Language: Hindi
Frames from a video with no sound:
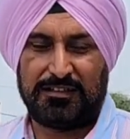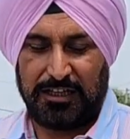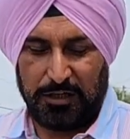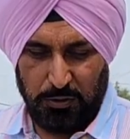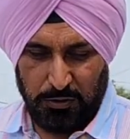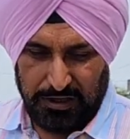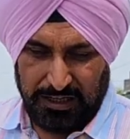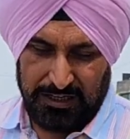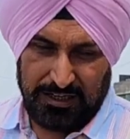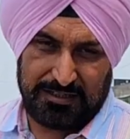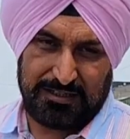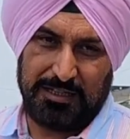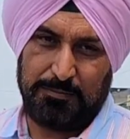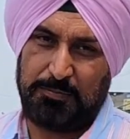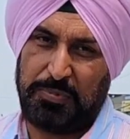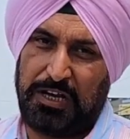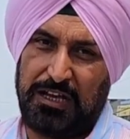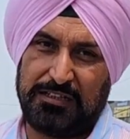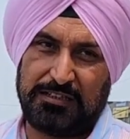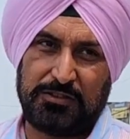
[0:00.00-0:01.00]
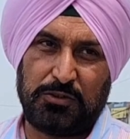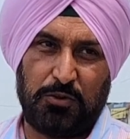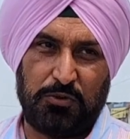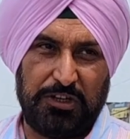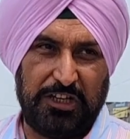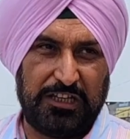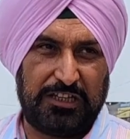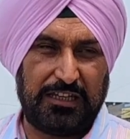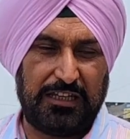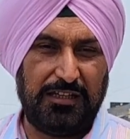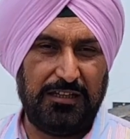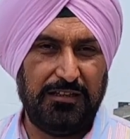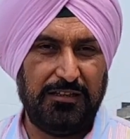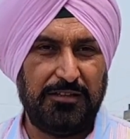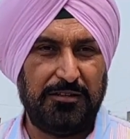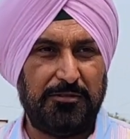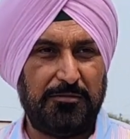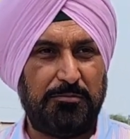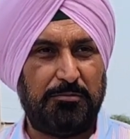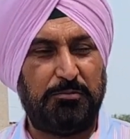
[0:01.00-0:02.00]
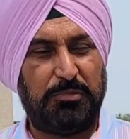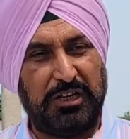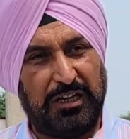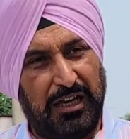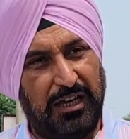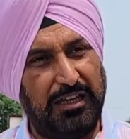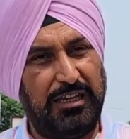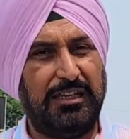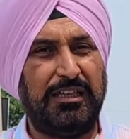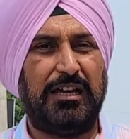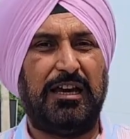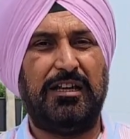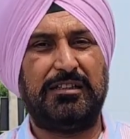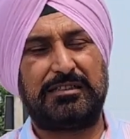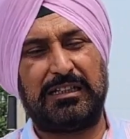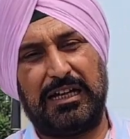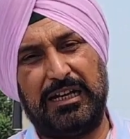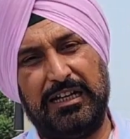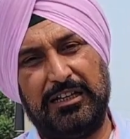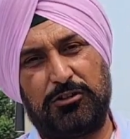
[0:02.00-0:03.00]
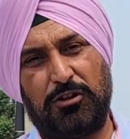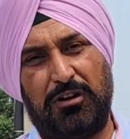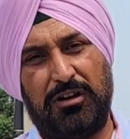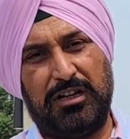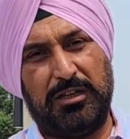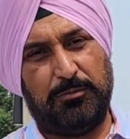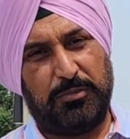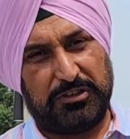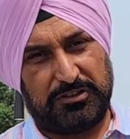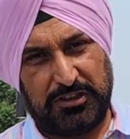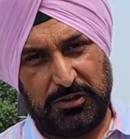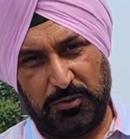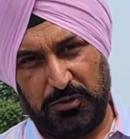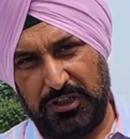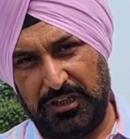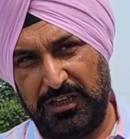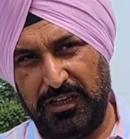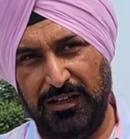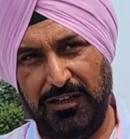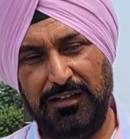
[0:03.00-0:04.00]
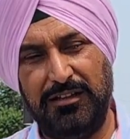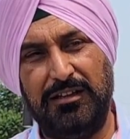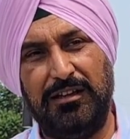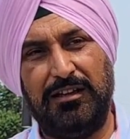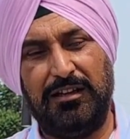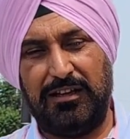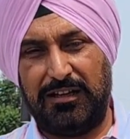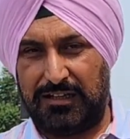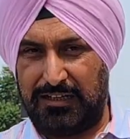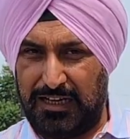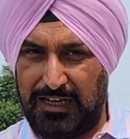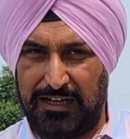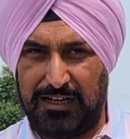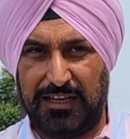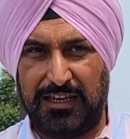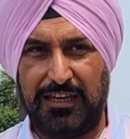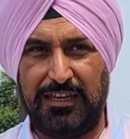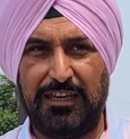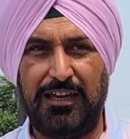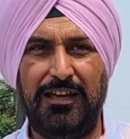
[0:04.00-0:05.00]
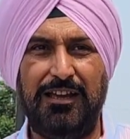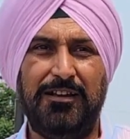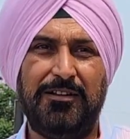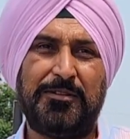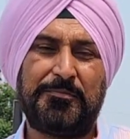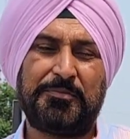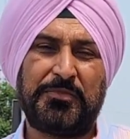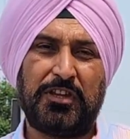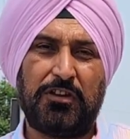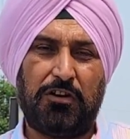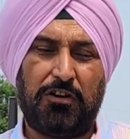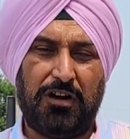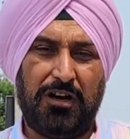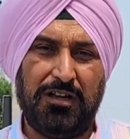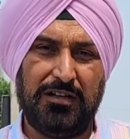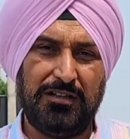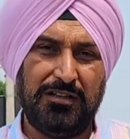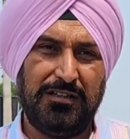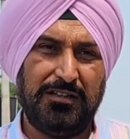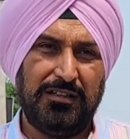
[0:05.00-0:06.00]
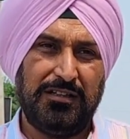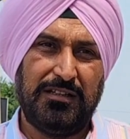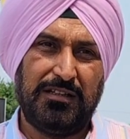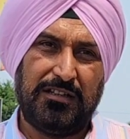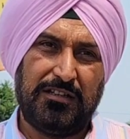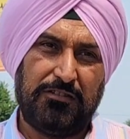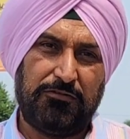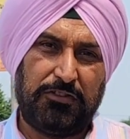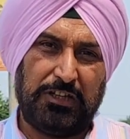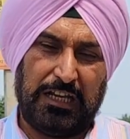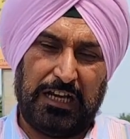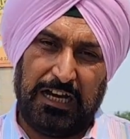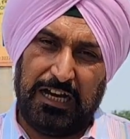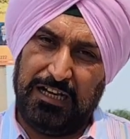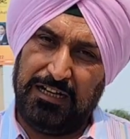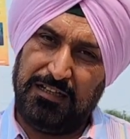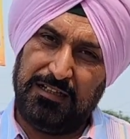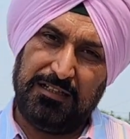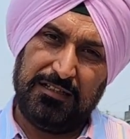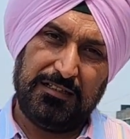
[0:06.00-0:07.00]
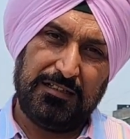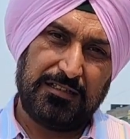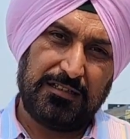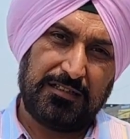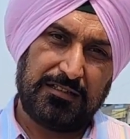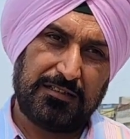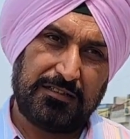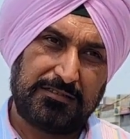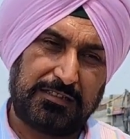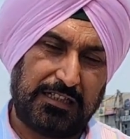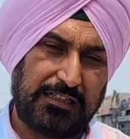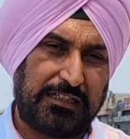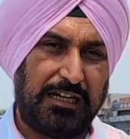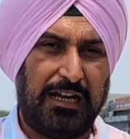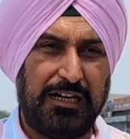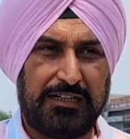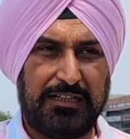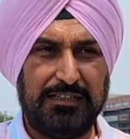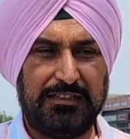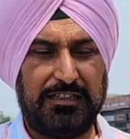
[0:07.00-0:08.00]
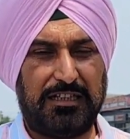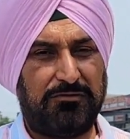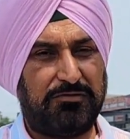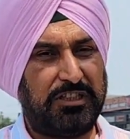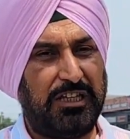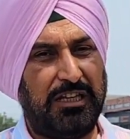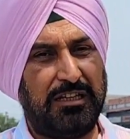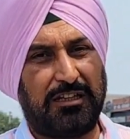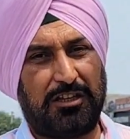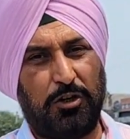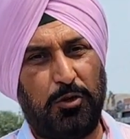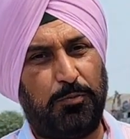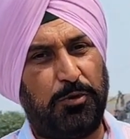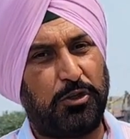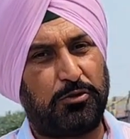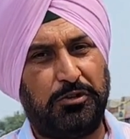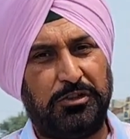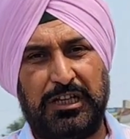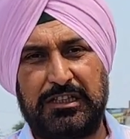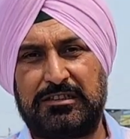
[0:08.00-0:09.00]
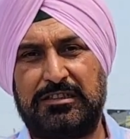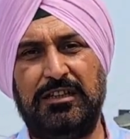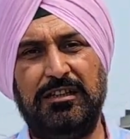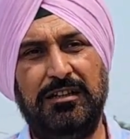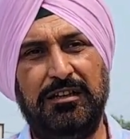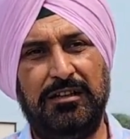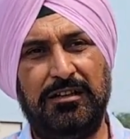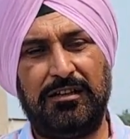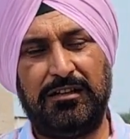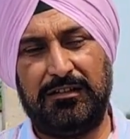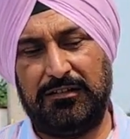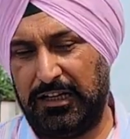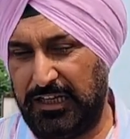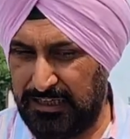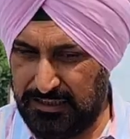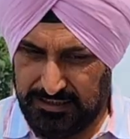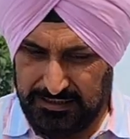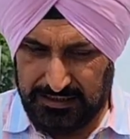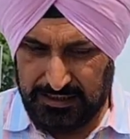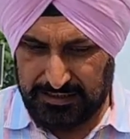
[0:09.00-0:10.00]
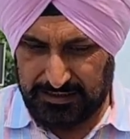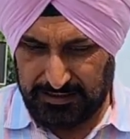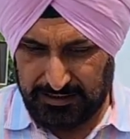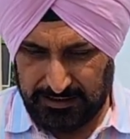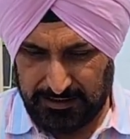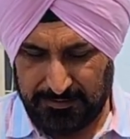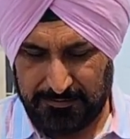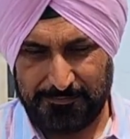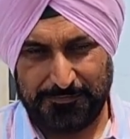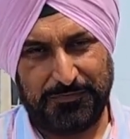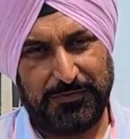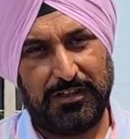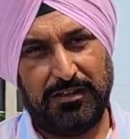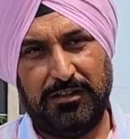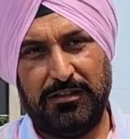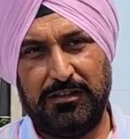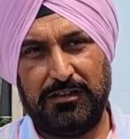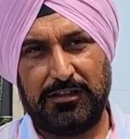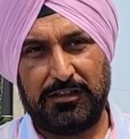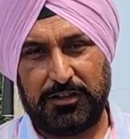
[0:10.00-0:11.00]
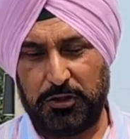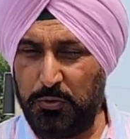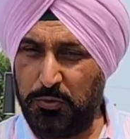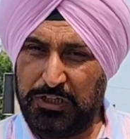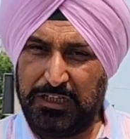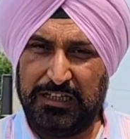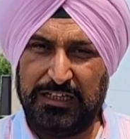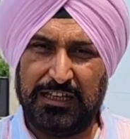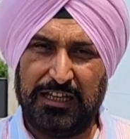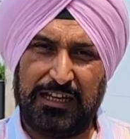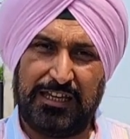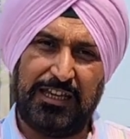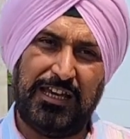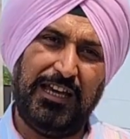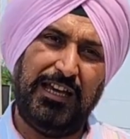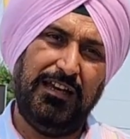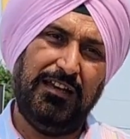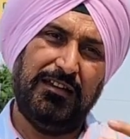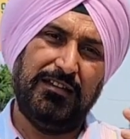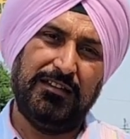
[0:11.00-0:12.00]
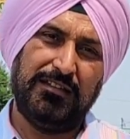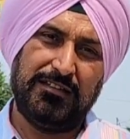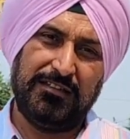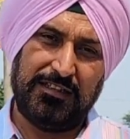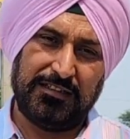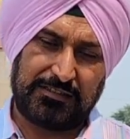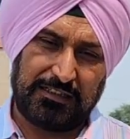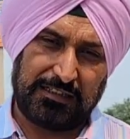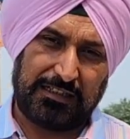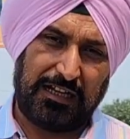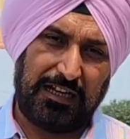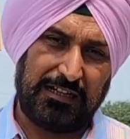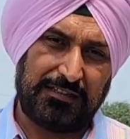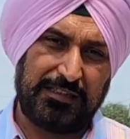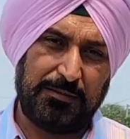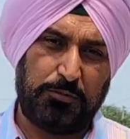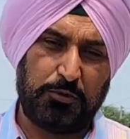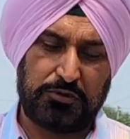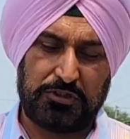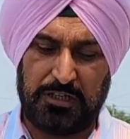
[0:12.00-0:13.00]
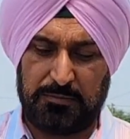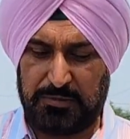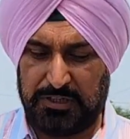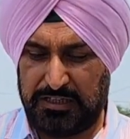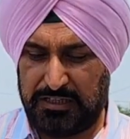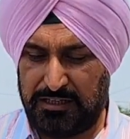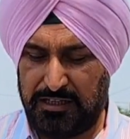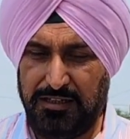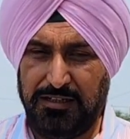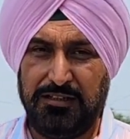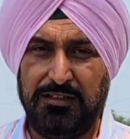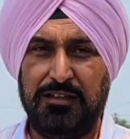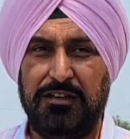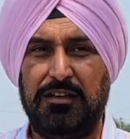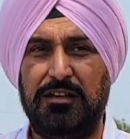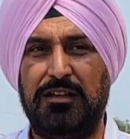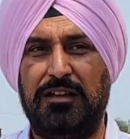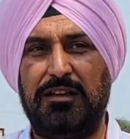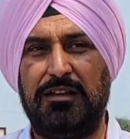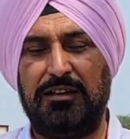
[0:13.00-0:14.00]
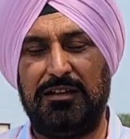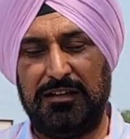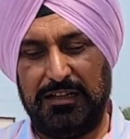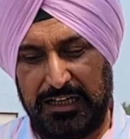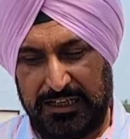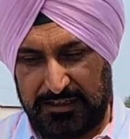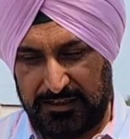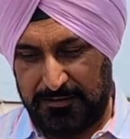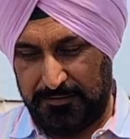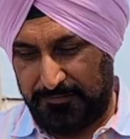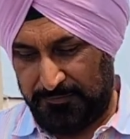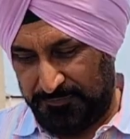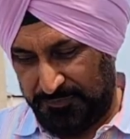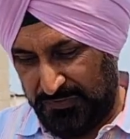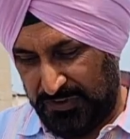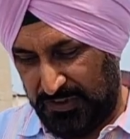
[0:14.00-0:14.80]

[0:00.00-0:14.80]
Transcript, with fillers: घरों के नक्शे पास होने की बिना ही यहाँ सारी कॉलोनी बसी हुई है रह रही है और फिलहाल सरकार की तरफ से इनके ऊपर कोई एक्शन नहीं लिया गया है क्यों नहीं लिया गया है ये सरकार से पूछना पड़ेगा लेकिन